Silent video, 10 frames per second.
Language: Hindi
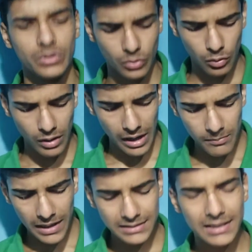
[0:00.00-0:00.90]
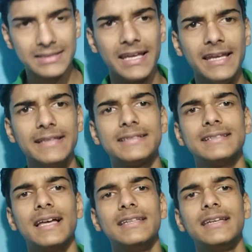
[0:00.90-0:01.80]
तो अब बात करते हैं इसके
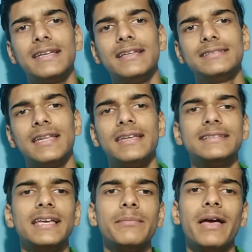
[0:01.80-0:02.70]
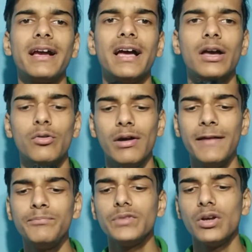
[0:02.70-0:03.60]
साथ देखिए इस तरीके से एक बैग आया हुआ
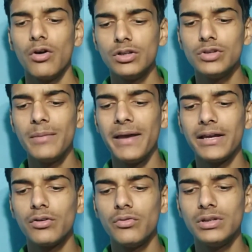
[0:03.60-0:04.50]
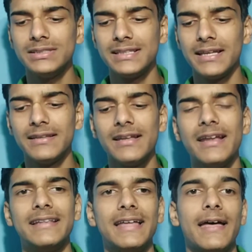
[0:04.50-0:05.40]
है और जो है माइक्रोफोन इसी के अंदर
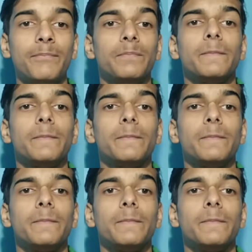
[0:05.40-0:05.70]
रहता है